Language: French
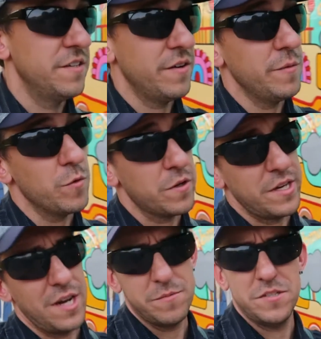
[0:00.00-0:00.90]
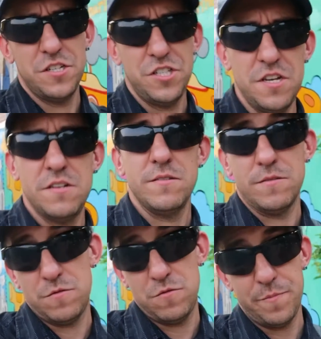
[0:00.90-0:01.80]
C'est vraiment calme, c'est chill,
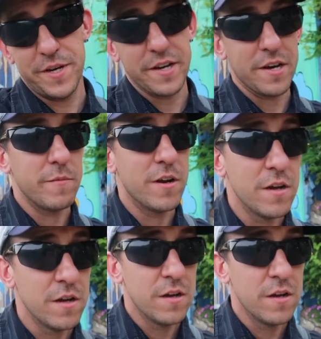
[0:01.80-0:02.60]
c'est super agréable.